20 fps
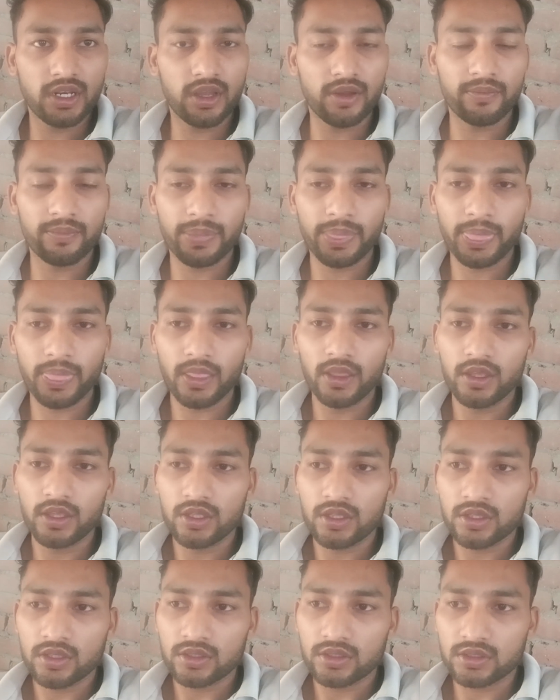ना
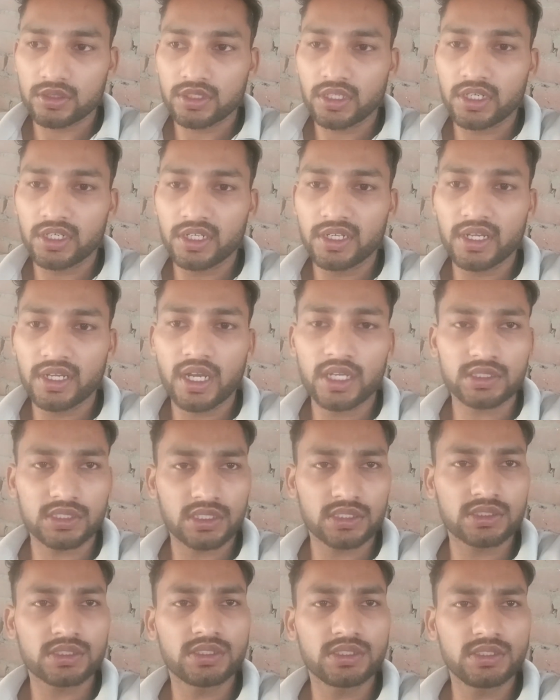यानी लगातार
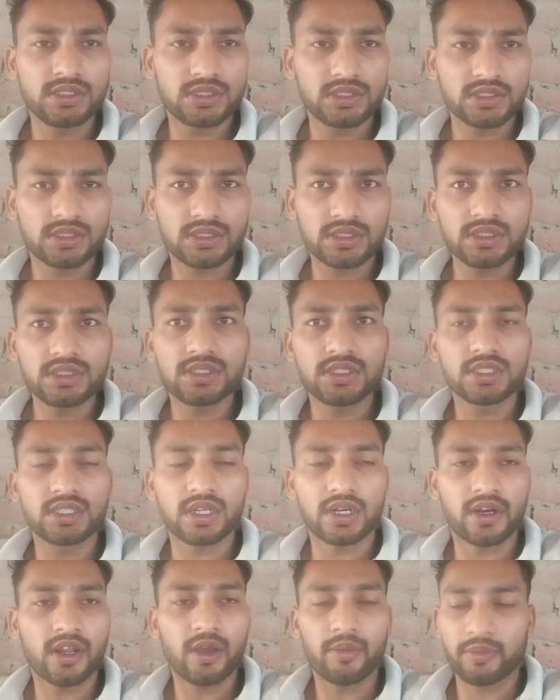तीन तीन दिन
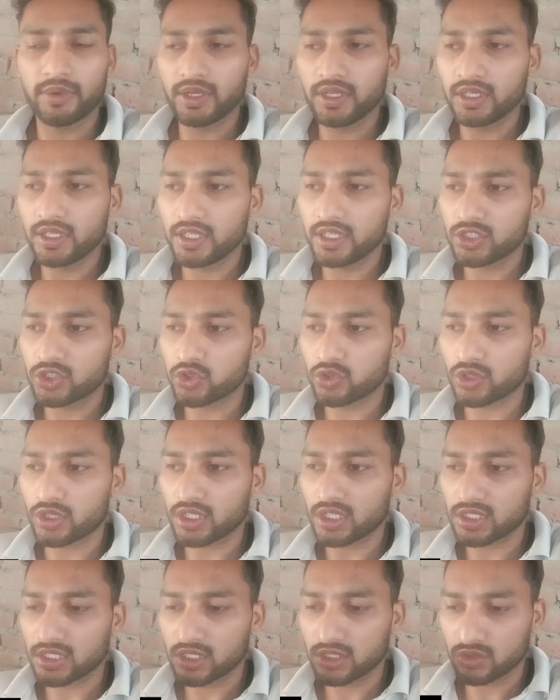करना आपने एक
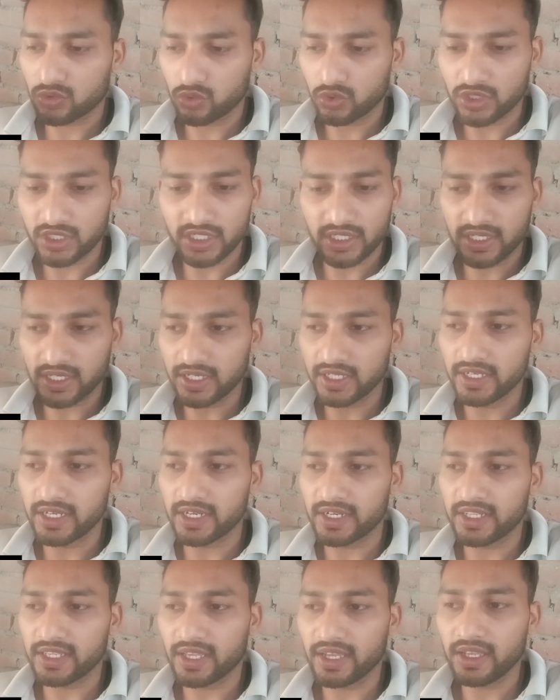छोटा सा गुड़ की डली
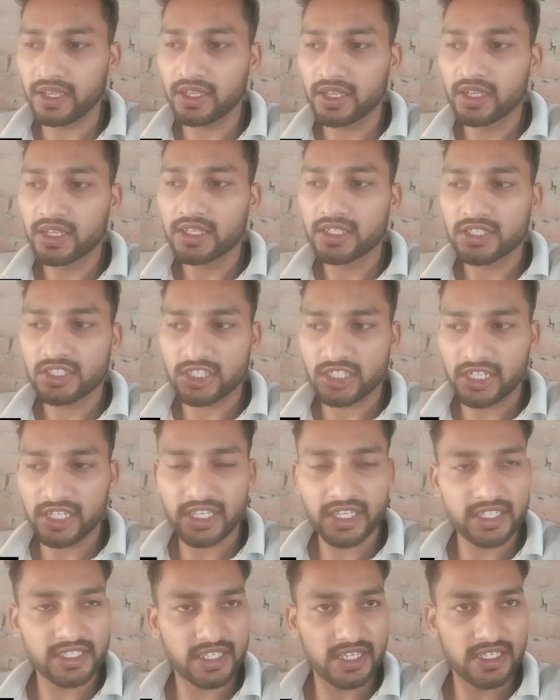लेनी है
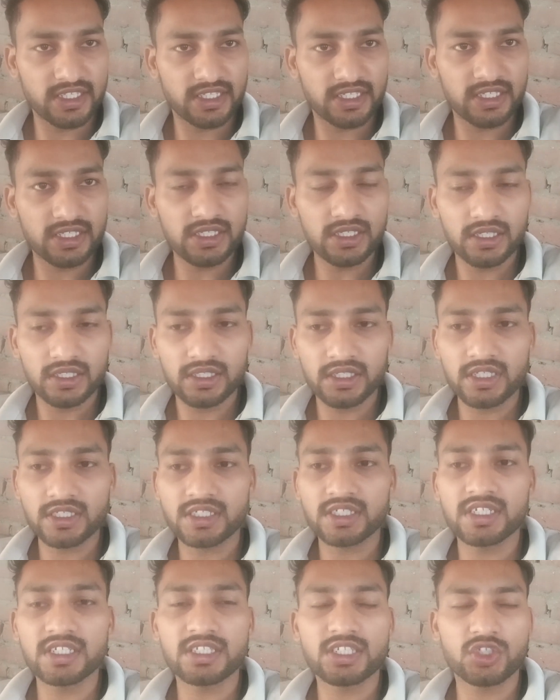चने के साइज़ की या
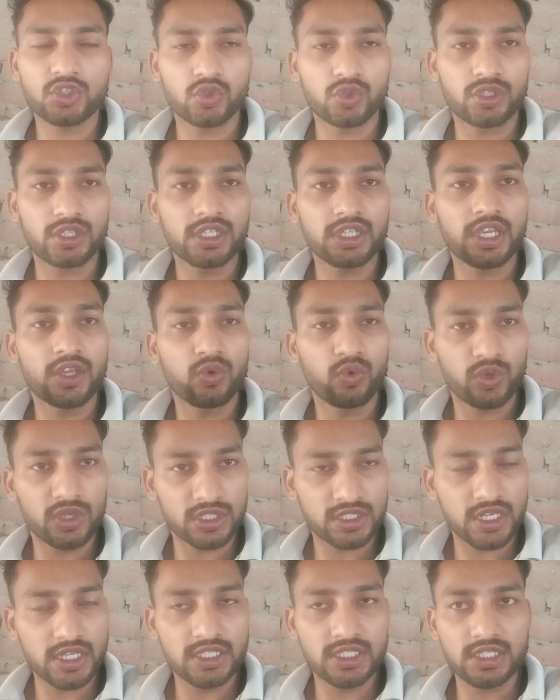चने से छोटी गेहूं के
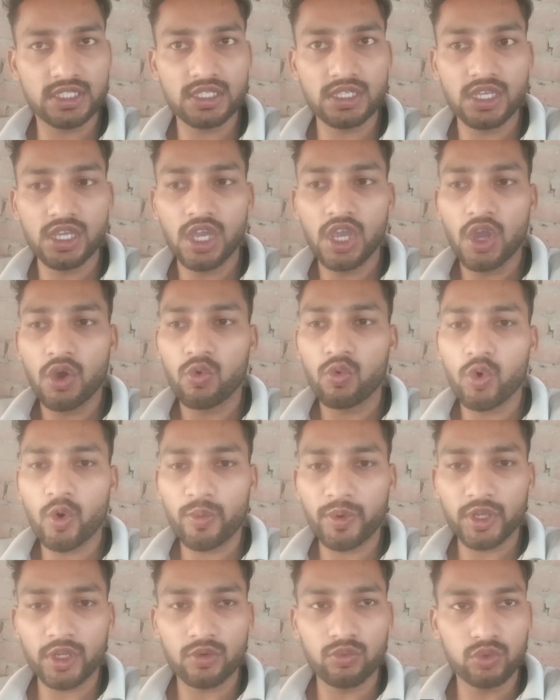साइज़ की वो
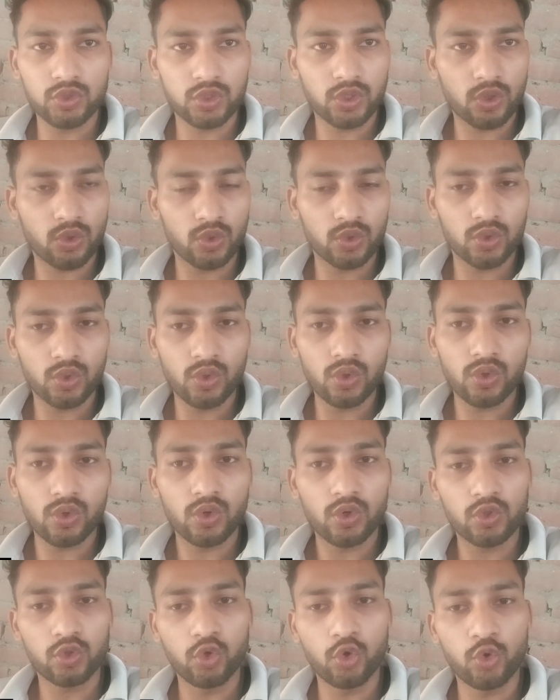अपने कबूतर को दो
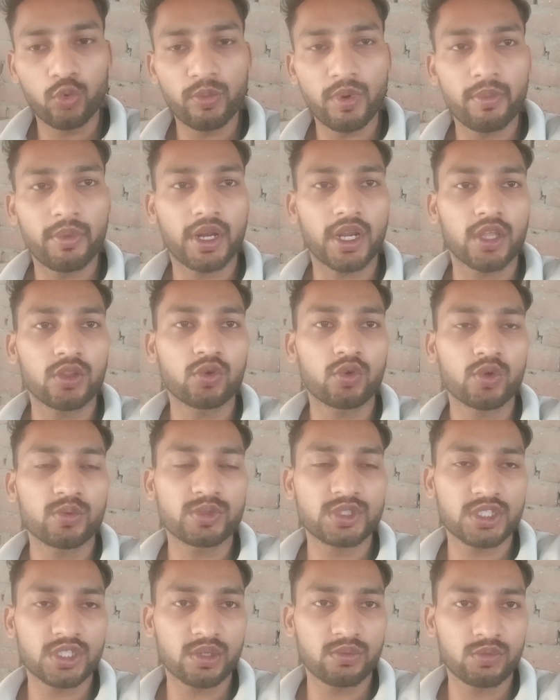और धूप में बैठा दो कम
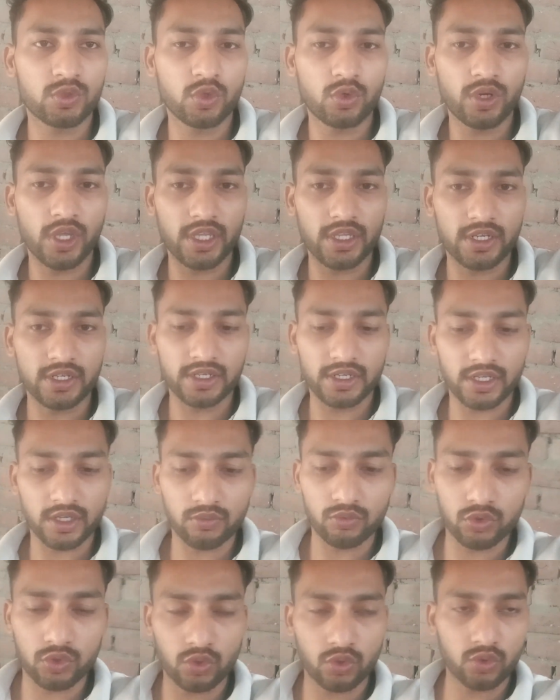से कम दो ढाई घंटे
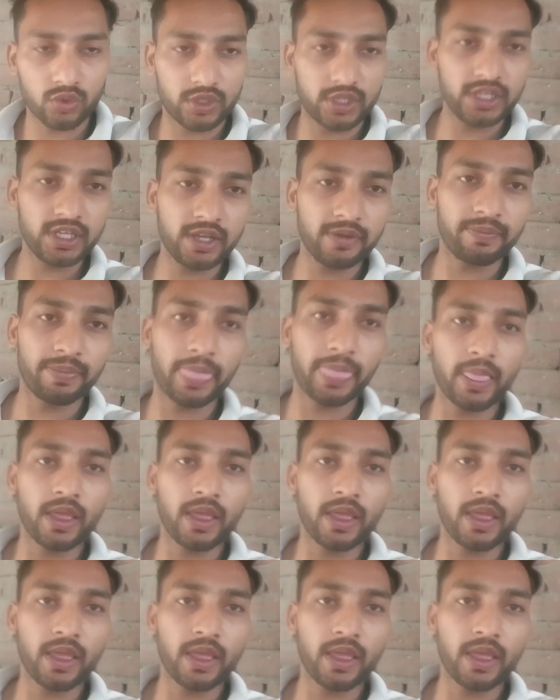कबूतरों को ठीक है